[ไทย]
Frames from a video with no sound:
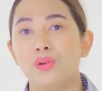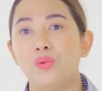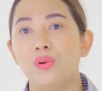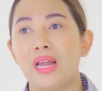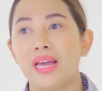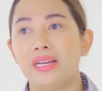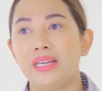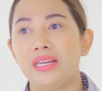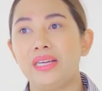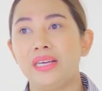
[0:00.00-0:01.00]
ดูแล
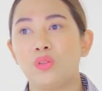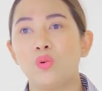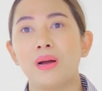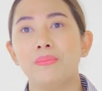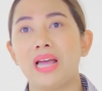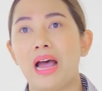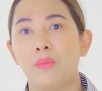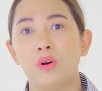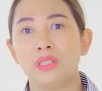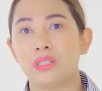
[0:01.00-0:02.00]
ดีทุกคำถาม
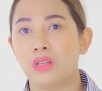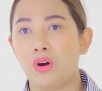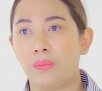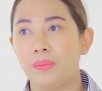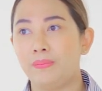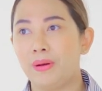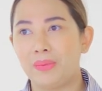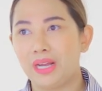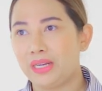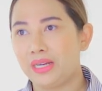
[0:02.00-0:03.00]
เขาจะตอบแบบ
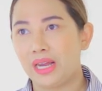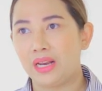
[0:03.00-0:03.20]
ละเอี